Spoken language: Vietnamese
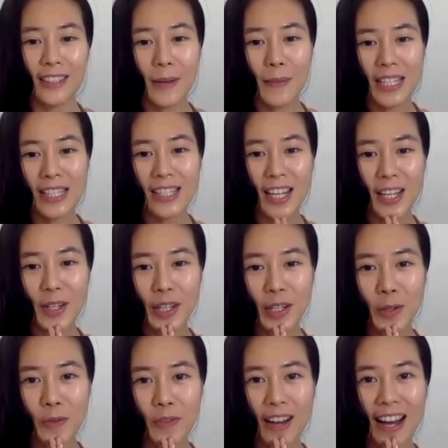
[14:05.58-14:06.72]
Namaste
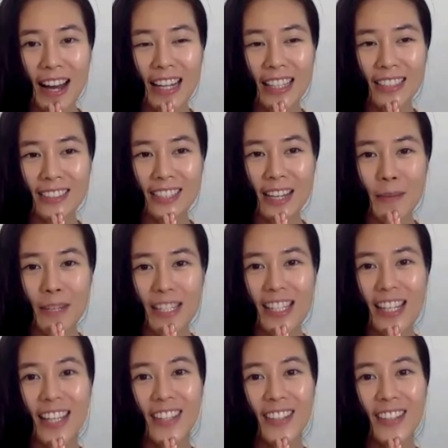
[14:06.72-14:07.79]
Yogi Dũng Phan, Namaste